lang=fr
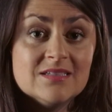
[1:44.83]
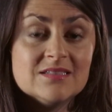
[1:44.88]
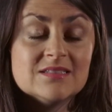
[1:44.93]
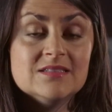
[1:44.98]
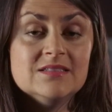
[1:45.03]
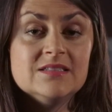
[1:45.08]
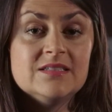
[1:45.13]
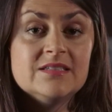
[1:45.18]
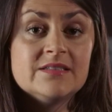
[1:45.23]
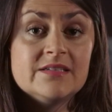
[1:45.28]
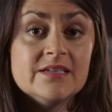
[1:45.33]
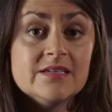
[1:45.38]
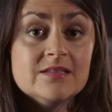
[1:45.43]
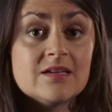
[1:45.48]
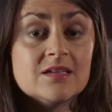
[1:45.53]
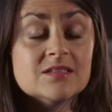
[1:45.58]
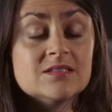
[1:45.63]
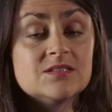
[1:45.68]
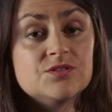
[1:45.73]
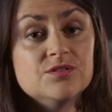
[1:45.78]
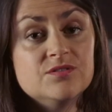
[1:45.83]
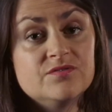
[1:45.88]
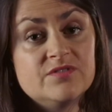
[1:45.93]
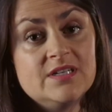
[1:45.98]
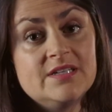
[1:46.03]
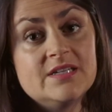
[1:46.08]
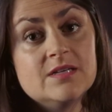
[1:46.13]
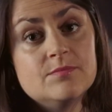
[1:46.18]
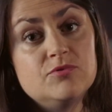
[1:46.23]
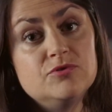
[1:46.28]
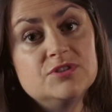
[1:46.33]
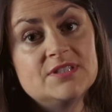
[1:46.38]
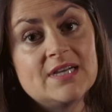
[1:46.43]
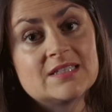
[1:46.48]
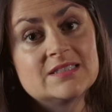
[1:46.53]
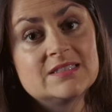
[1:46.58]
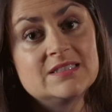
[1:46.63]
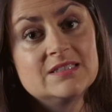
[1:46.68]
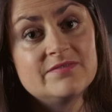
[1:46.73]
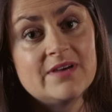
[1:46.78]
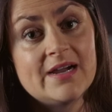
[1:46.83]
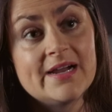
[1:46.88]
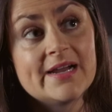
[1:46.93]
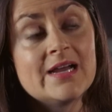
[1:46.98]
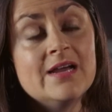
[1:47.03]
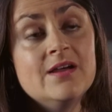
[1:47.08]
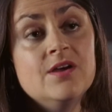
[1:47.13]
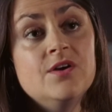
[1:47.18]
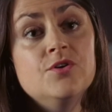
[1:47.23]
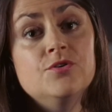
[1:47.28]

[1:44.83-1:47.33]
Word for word: des iniquités, tandis qu'une ville qui est plus axée vers